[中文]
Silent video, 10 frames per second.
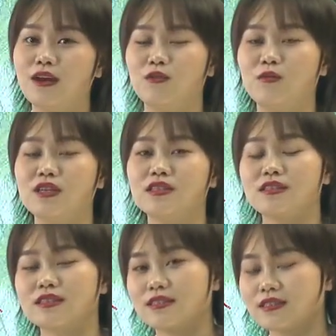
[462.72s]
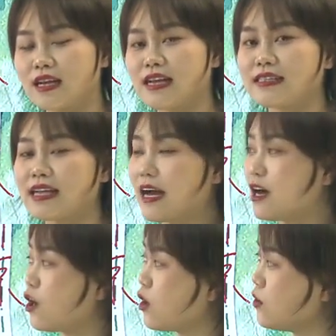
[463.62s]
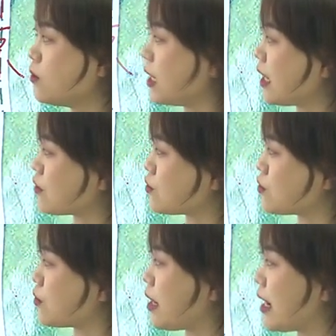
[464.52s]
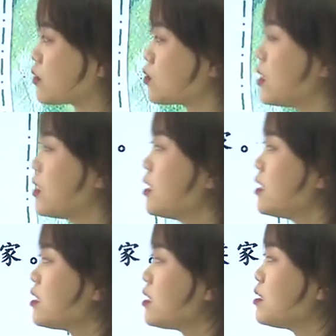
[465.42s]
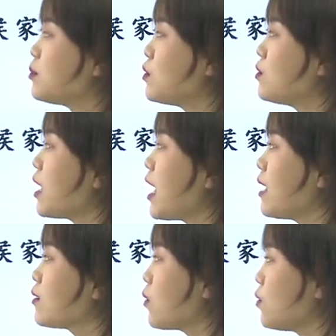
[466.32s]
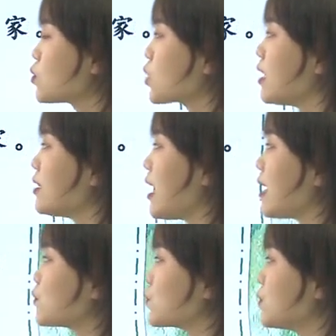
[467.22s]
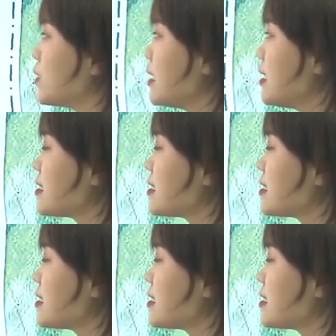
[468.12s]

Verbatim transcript: 我们看一下后两句话，说“日暮汉宫传蜡烛，